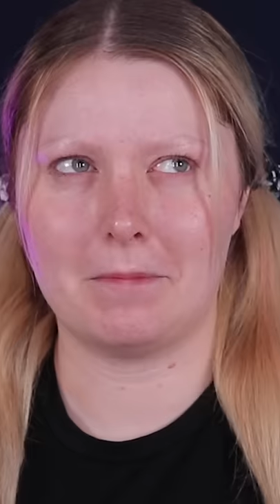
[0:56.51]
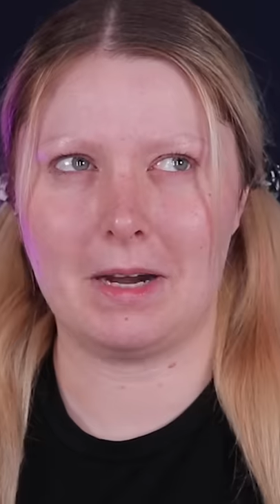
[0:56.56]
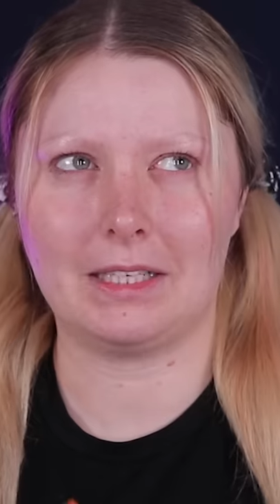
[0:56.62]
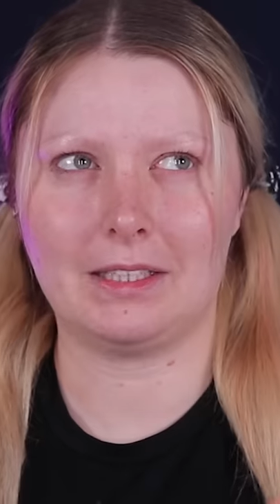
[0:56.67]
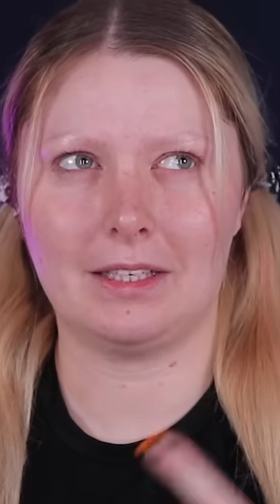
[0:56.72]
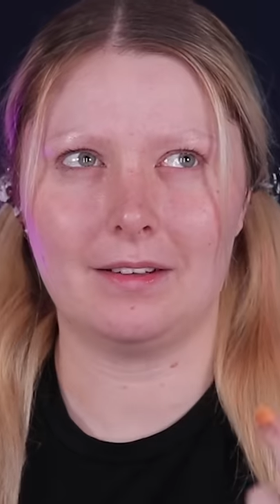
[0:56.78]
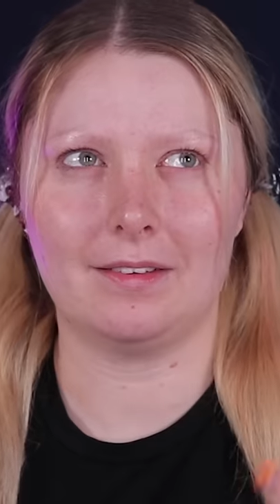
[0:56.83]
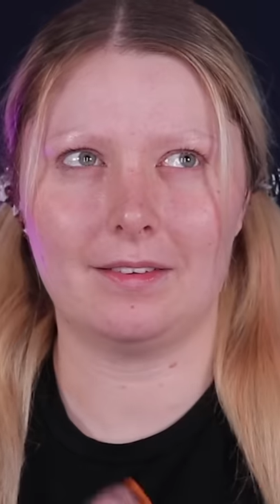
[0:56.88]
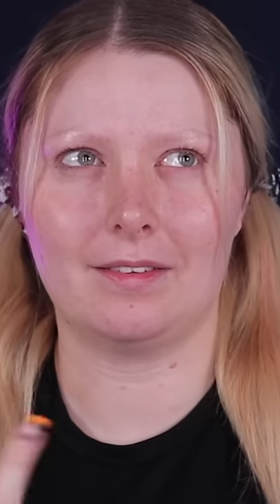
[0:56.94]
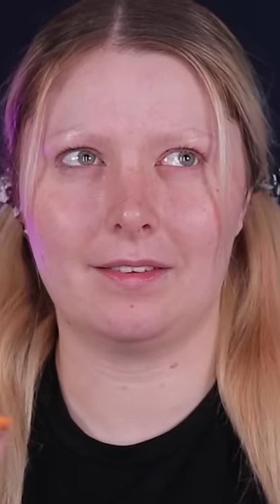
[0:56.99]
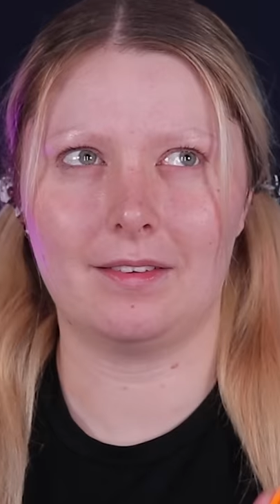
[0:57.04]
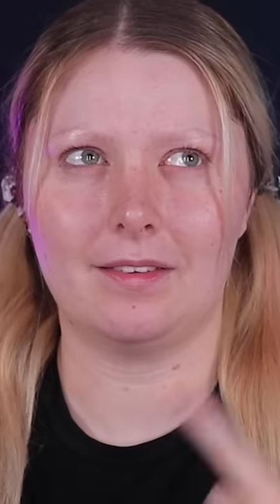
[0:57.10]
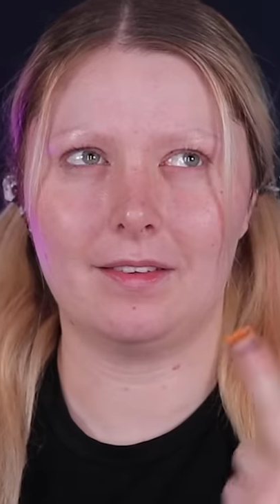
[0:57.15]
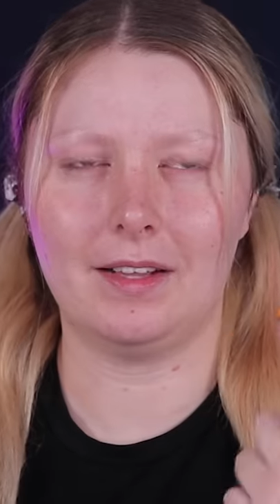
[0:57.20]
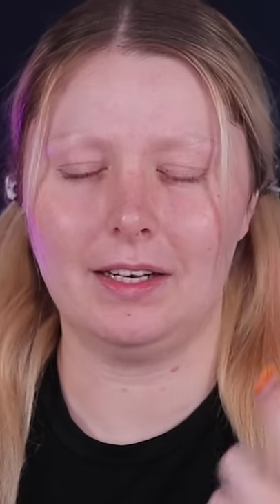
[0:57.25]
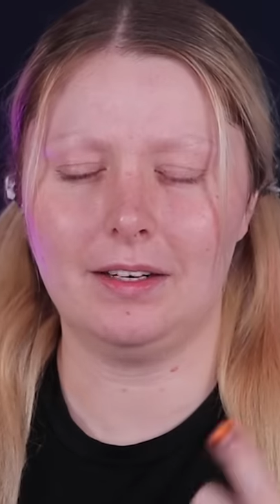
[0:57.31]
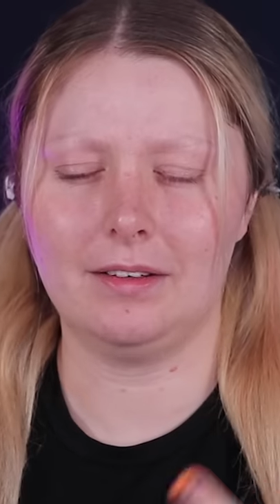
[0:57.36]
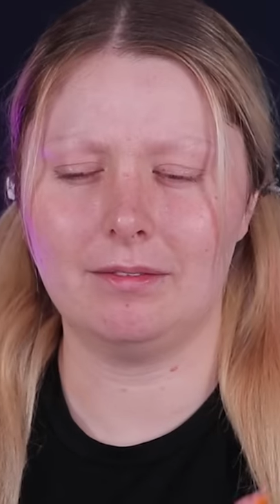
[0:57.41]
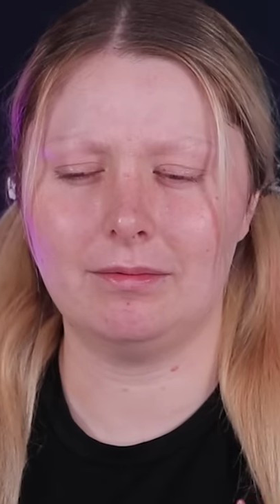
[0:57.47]
Macht das
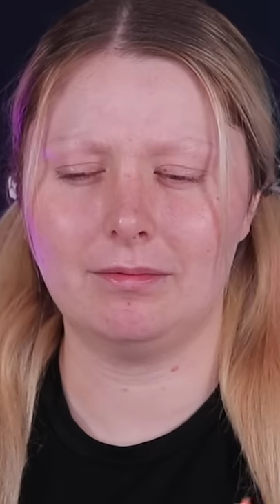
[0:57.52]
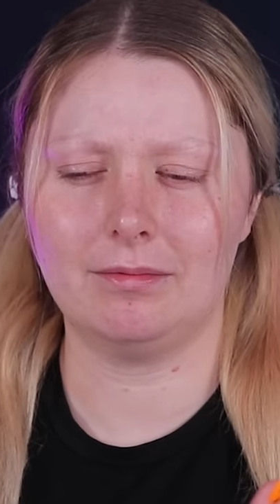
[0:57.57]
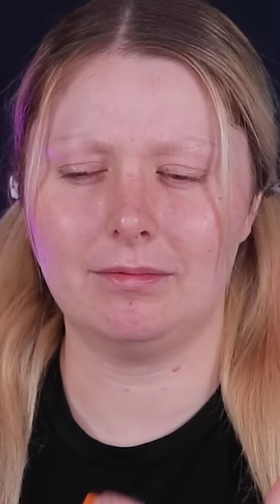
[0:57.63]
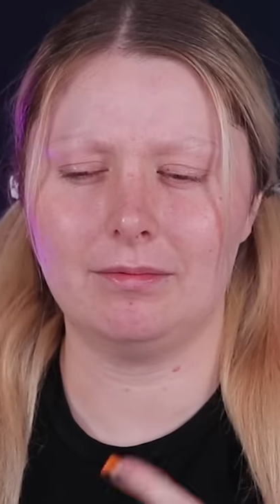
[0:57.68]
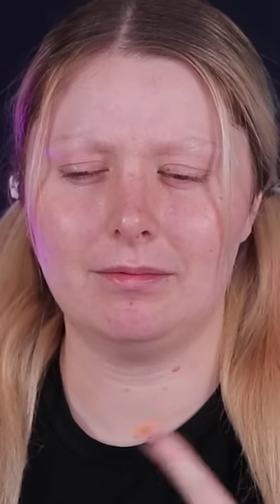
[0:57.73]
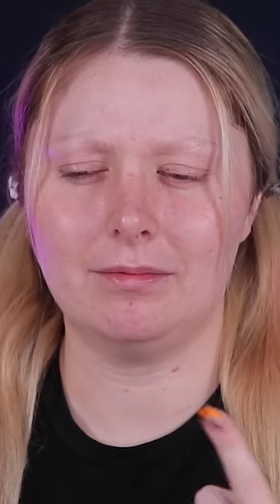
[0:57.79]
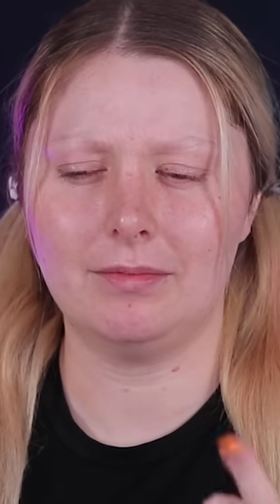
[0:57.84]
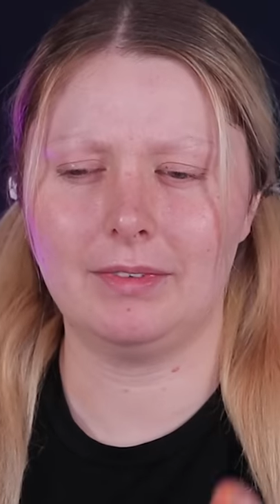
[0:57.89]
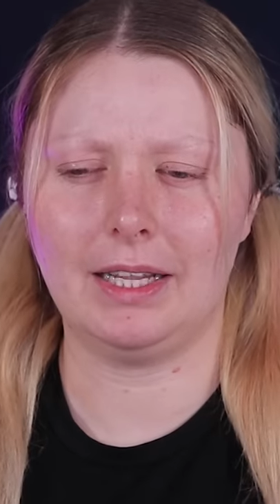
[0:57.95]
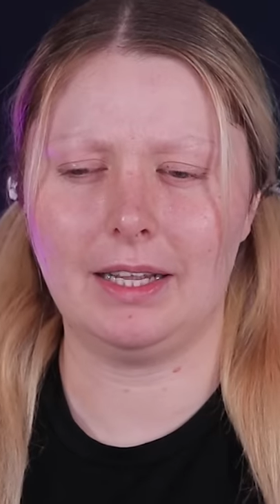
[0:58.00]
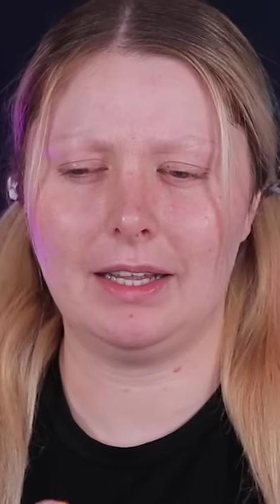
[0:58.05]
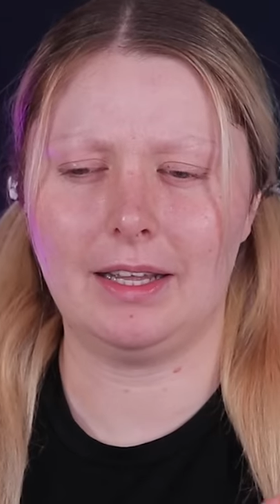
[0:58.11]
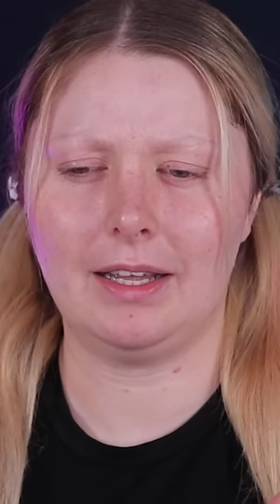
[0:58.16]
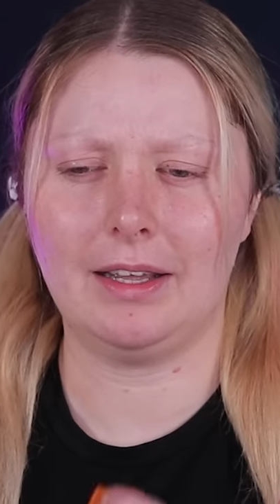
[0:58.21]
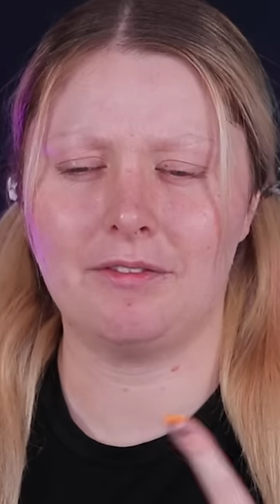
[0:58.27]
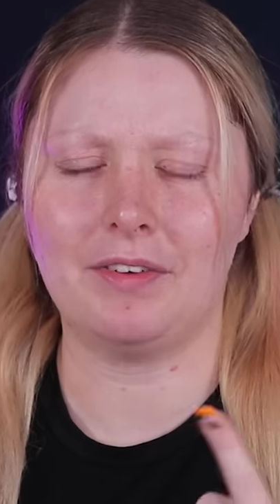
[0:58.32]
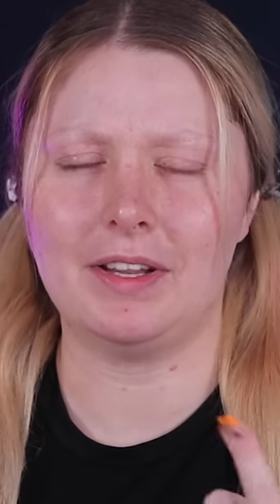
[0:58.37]
Sinn? Äh,